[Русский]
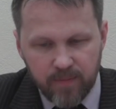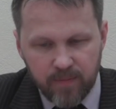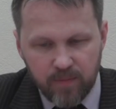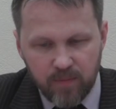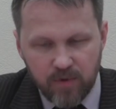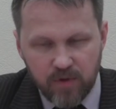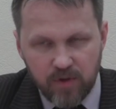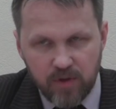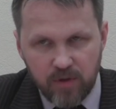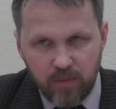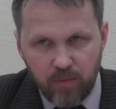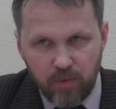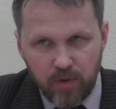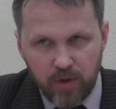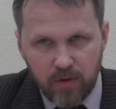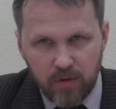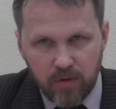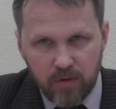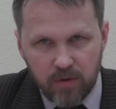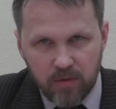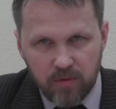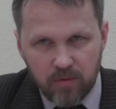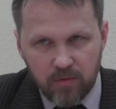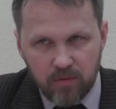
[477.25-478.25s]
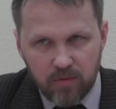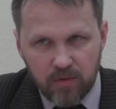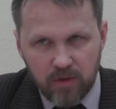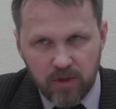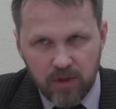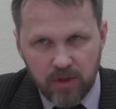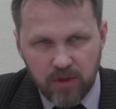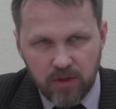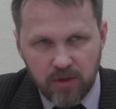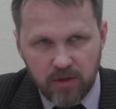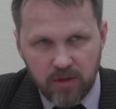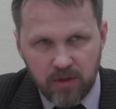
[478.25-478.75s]
постепенно
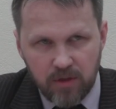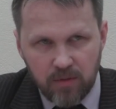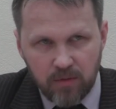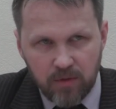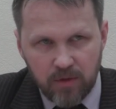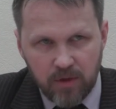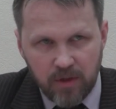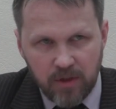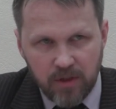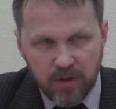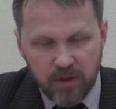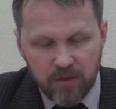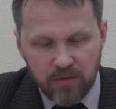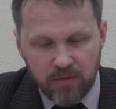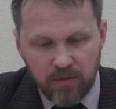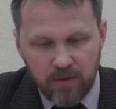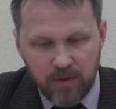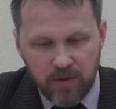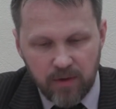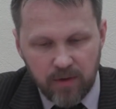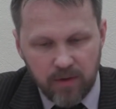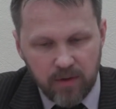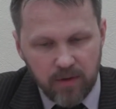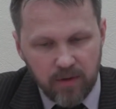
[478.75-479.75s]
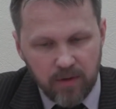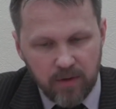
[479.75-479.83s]
утрачивали, утрачивали